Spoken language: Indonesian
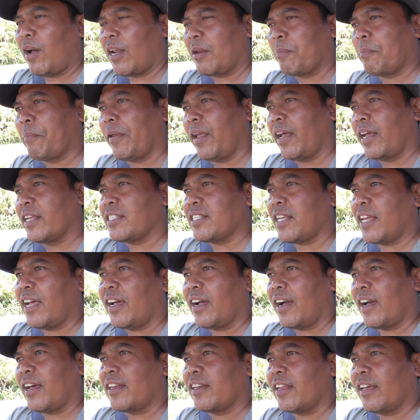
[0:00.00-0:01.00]
luar
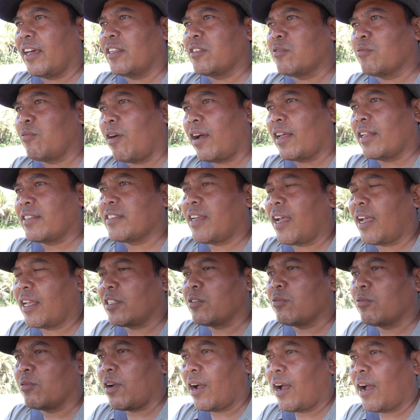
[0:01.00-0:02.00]
biasa karena cuaca
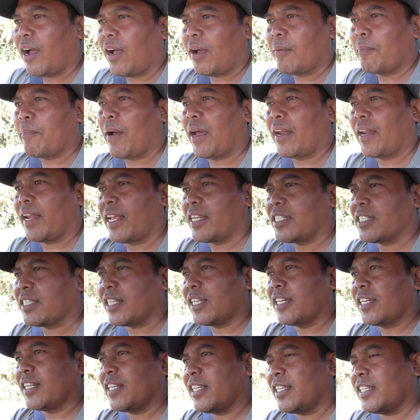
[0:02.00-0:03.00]
juga panas
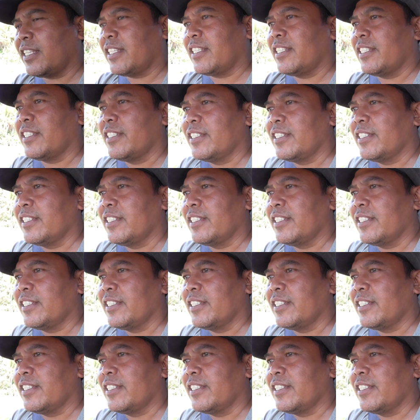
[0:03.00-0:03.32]
terik